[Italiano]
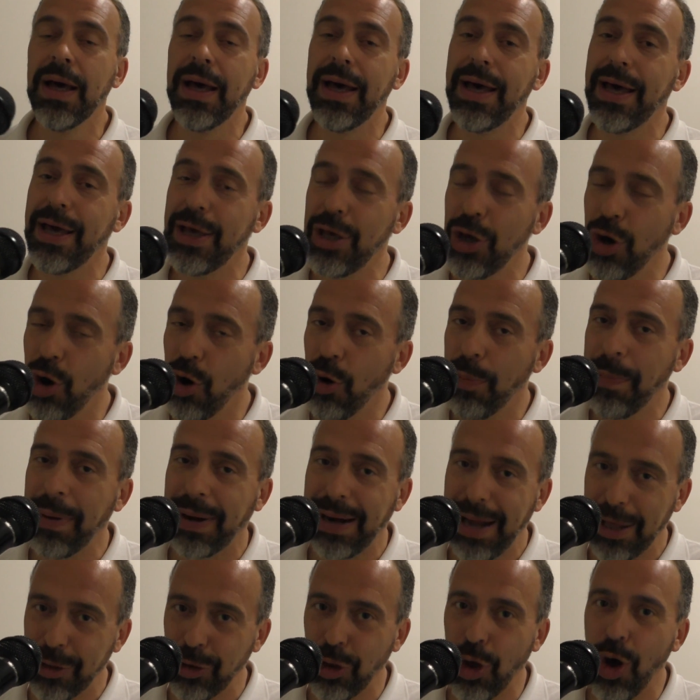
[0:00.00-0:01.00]
Eh, io ho
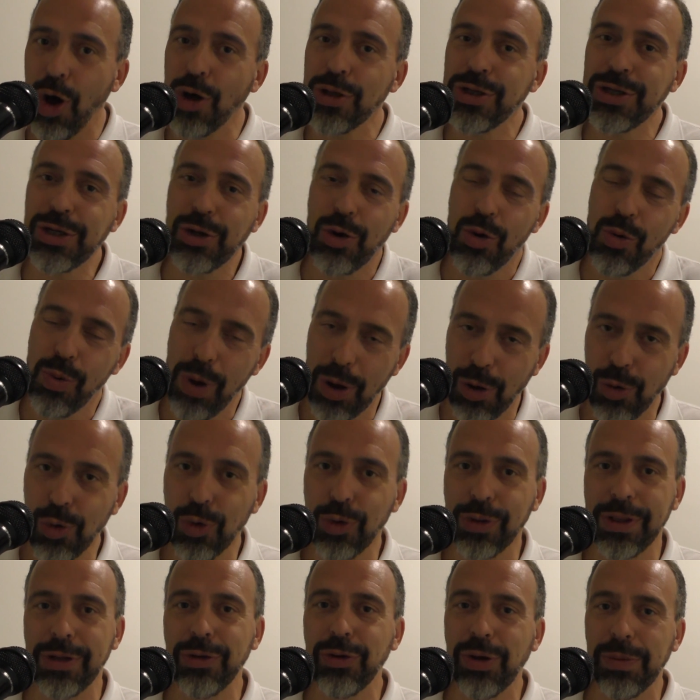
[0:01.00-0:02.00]
parlato oggi con
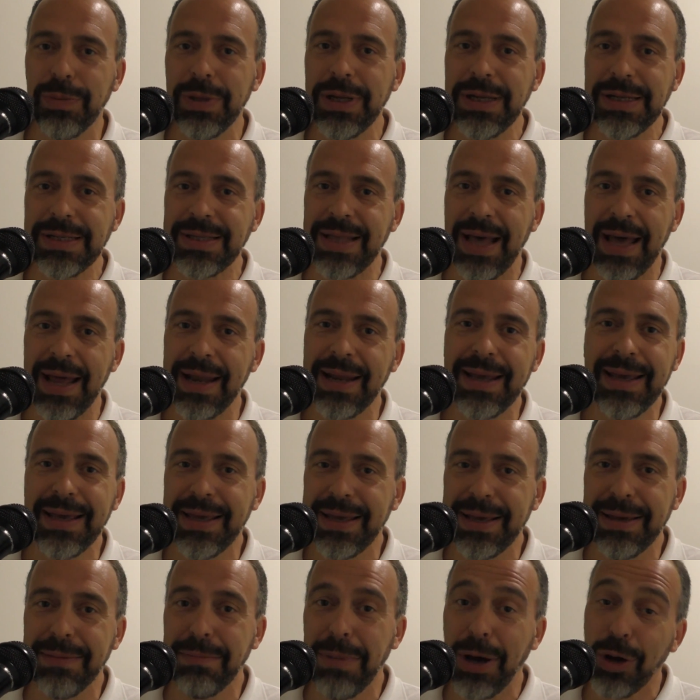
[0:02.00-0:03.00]
qualcuno dentro i
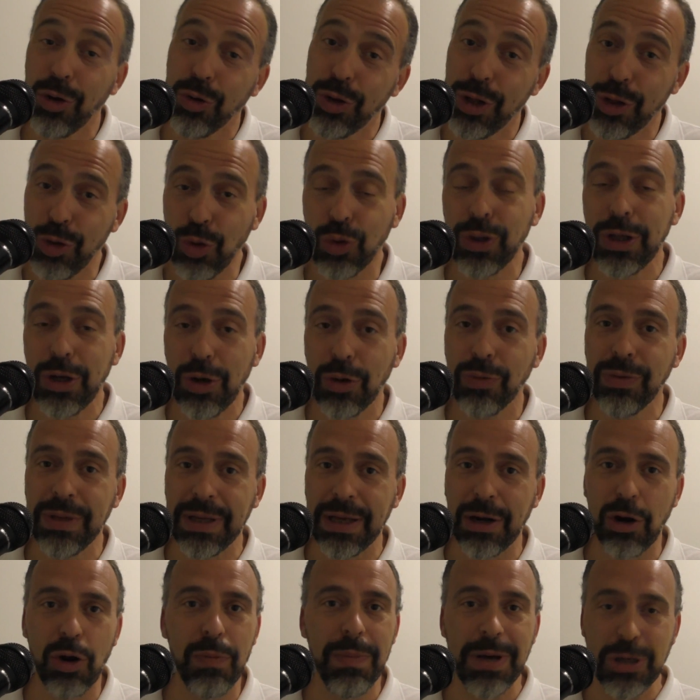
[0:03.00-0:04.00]
ministeri, mi hanno detto di non
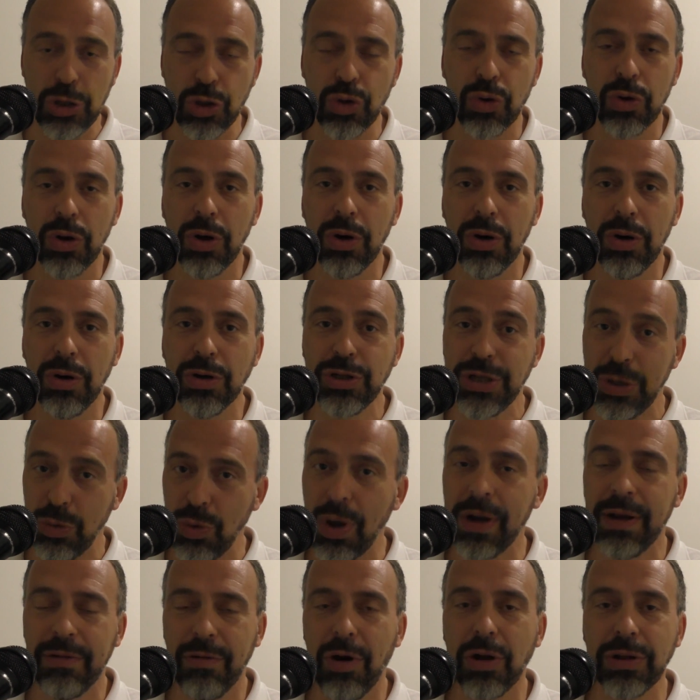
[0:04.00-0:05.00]
dirlo, ma sono, c'è
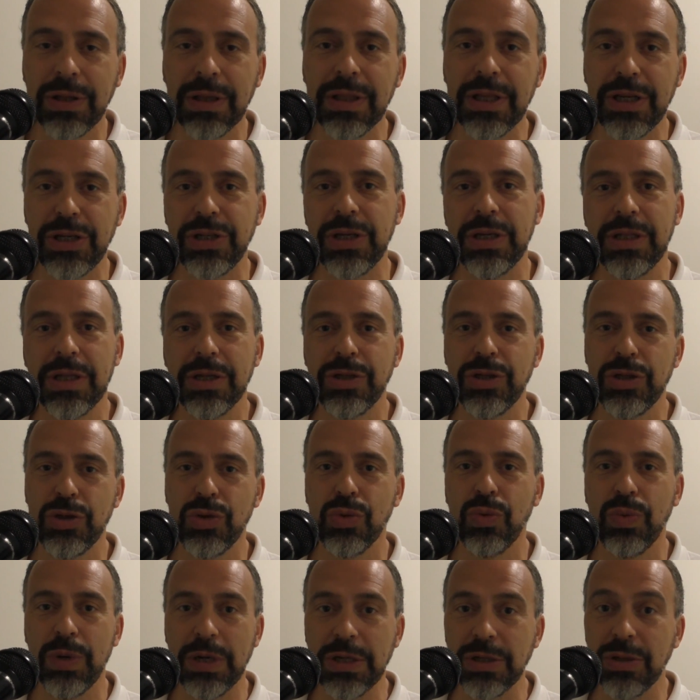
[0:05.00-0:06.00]
una rivolta di sindaci
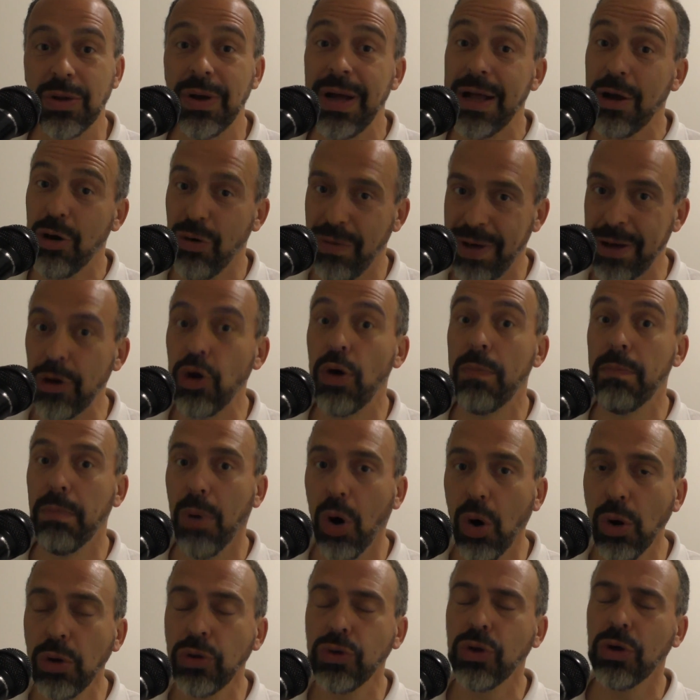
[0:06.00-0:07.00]
su questo e il governo è
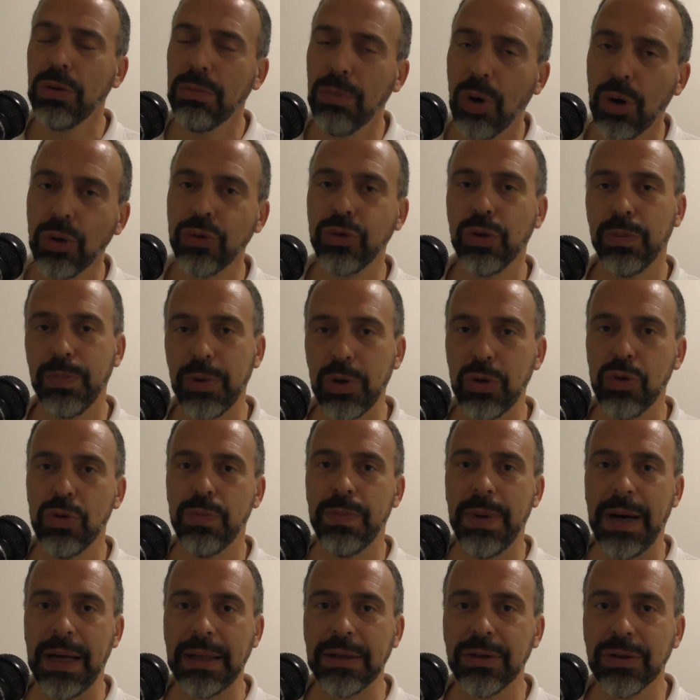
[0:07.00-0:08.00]
molto molto
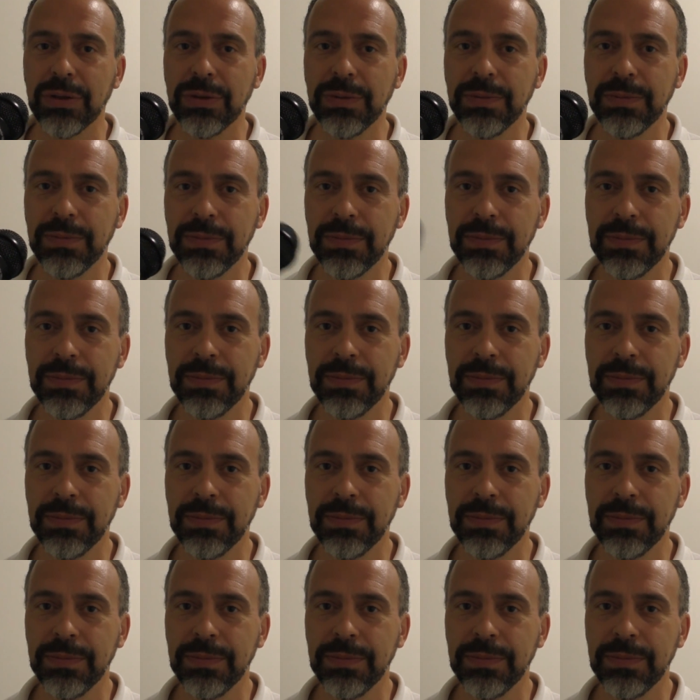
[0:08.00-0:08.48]
preoccupato.